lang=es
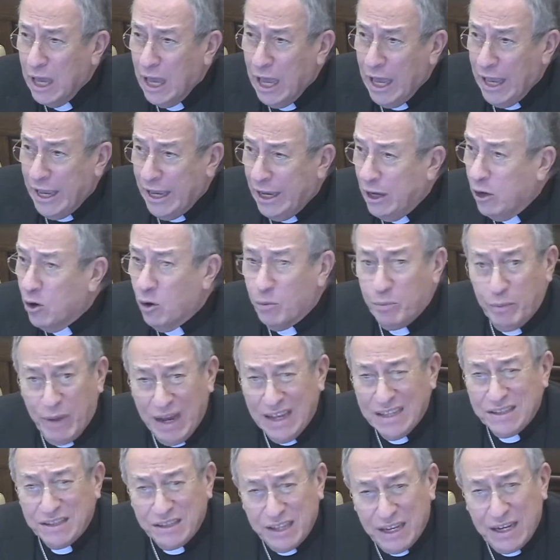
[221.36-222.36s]
Y lo
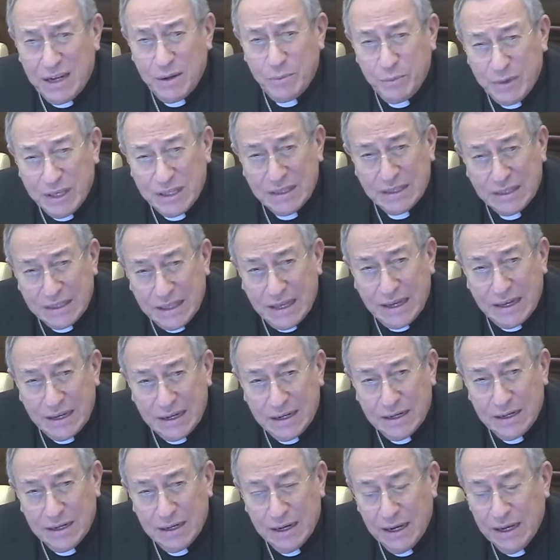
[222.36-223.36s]
más
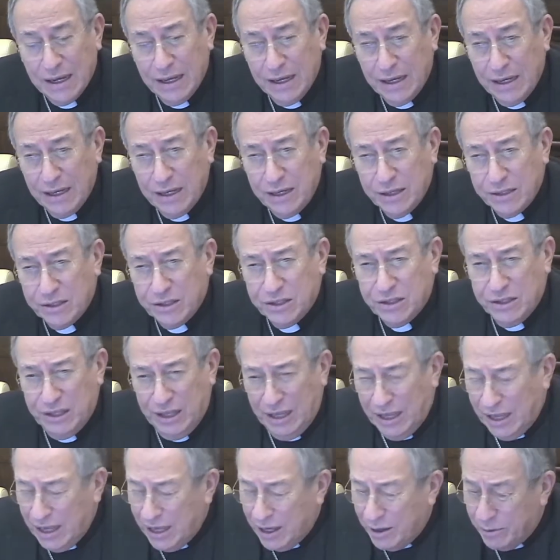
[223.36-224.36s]
elemental es
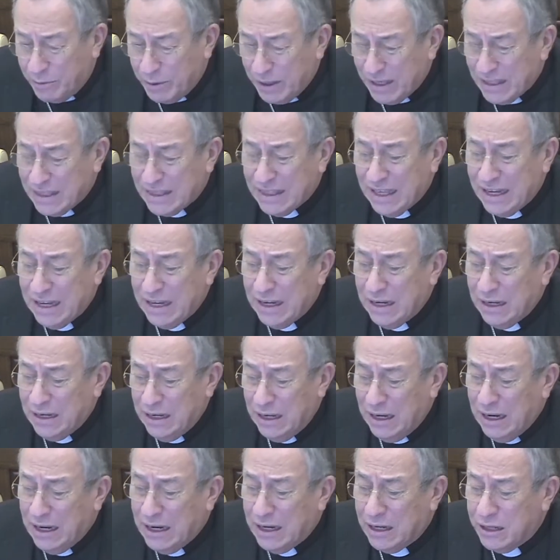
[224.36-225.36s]
evitar
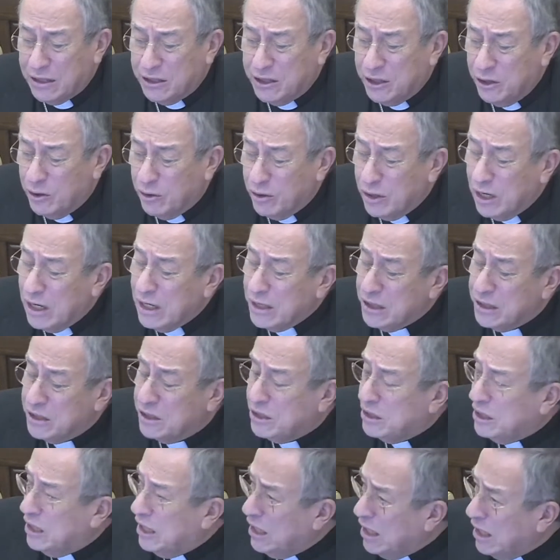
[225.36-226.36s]

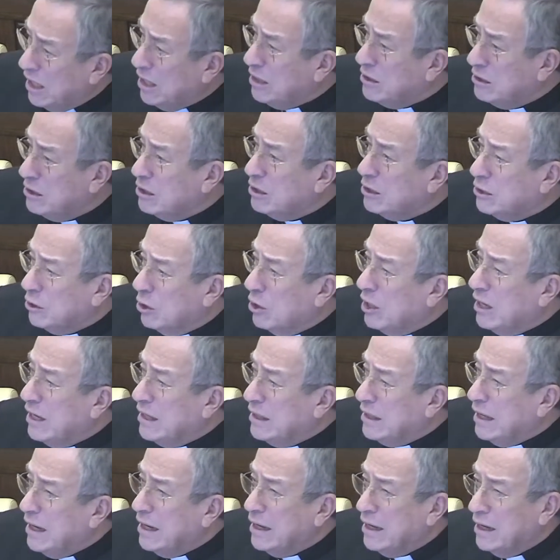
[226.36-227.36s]
acciones
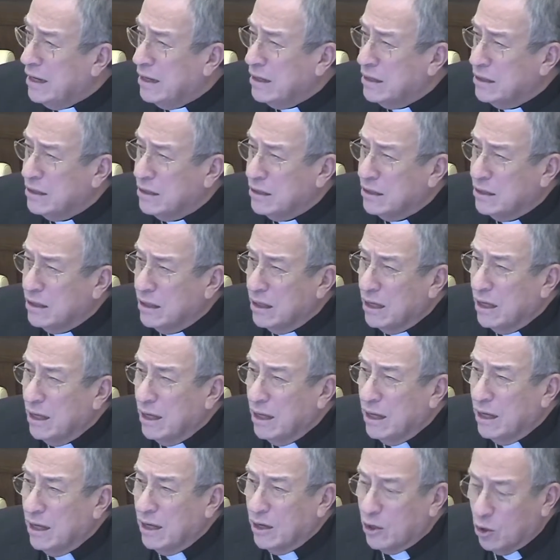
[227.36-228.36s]
insolidarias,
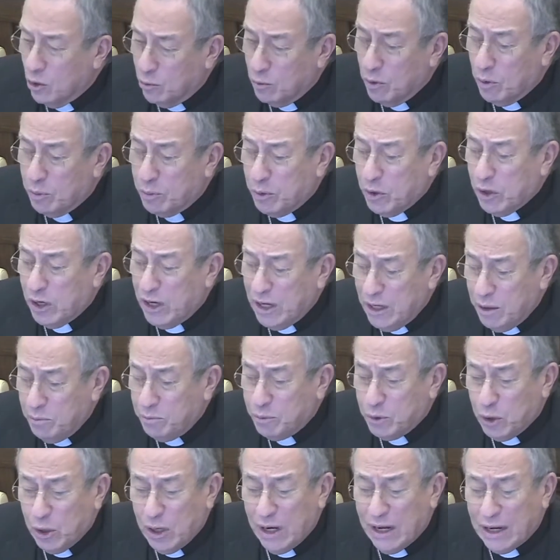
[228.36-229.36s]
como por
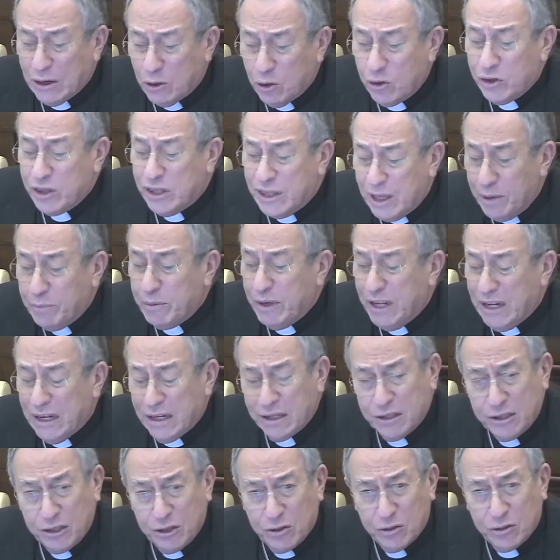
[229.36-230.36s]
ejemplo la
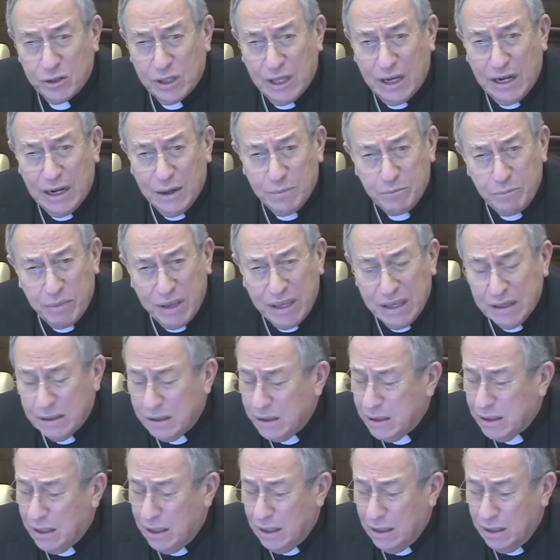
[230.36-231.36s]
contaminación del
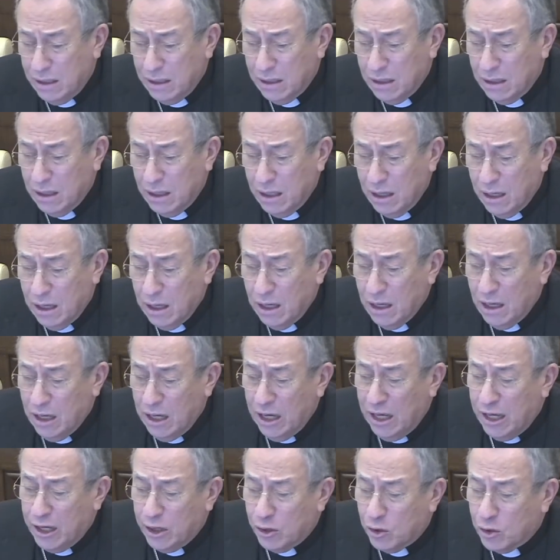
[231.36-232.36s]
ambiente,
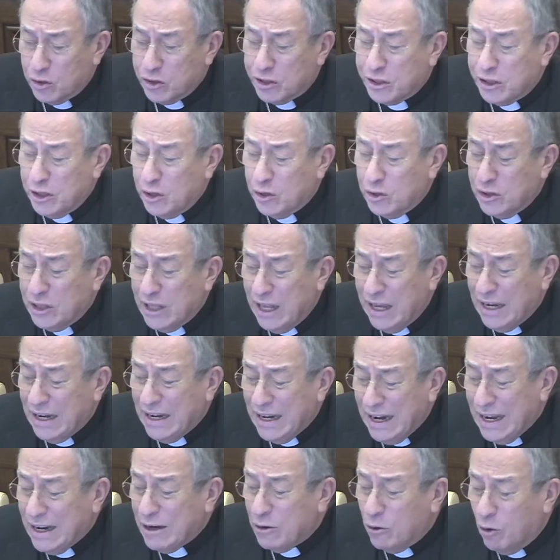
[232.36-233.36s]
erosionar
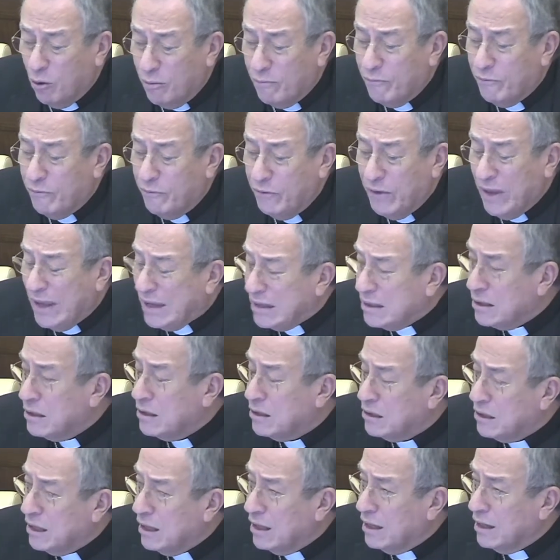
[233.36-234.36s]
la
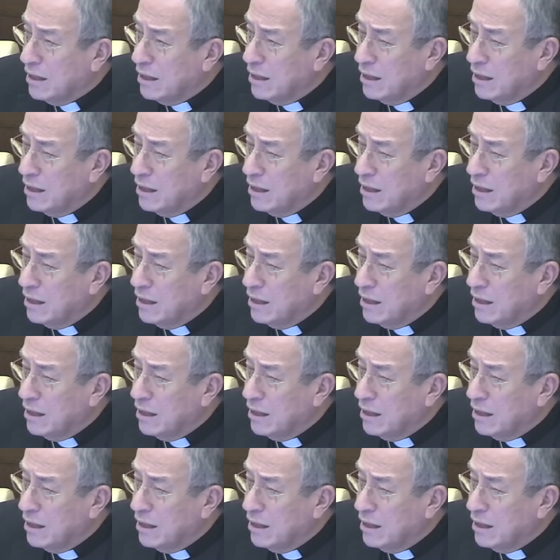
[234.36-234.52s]
confianza,